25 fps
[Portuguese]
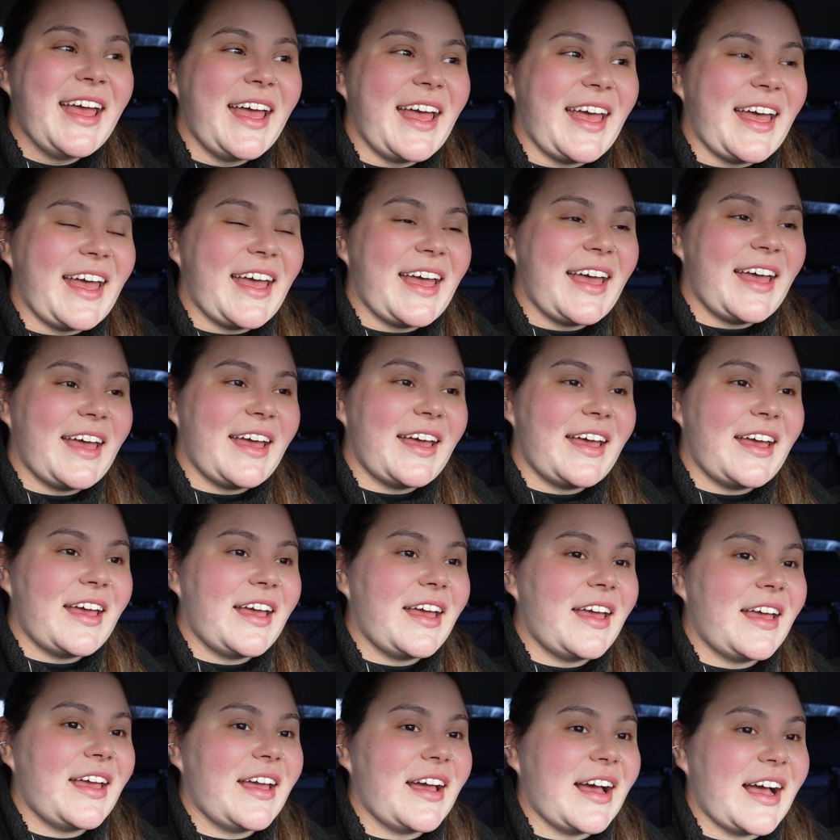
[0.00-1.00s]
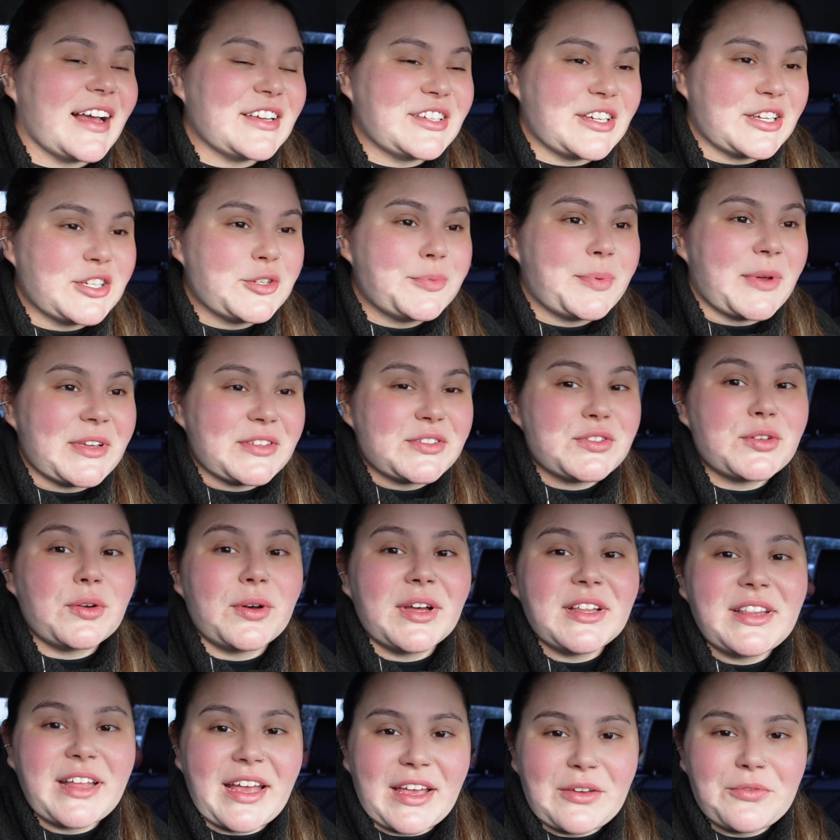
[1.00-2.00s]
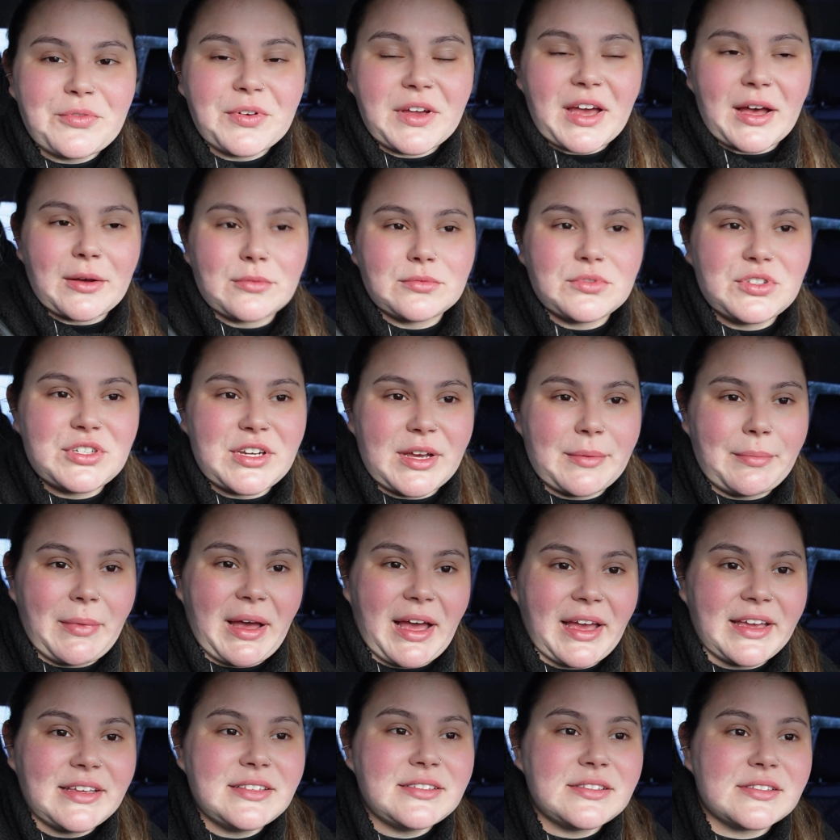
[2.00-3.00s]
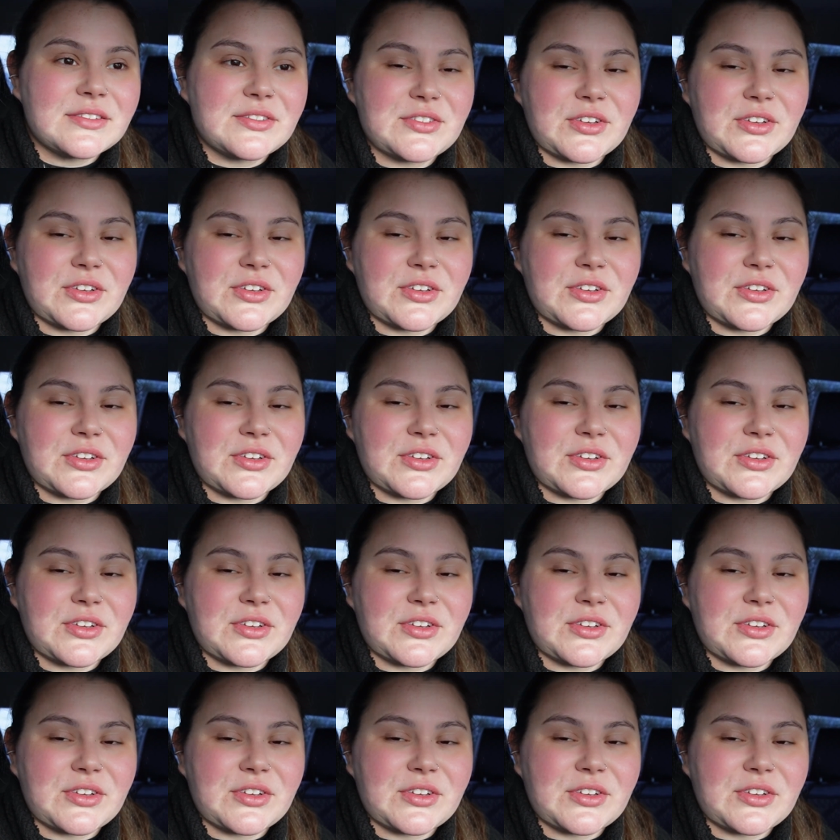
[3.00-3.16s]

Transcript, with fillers: É, a gente pensou até em ficar um dia mais,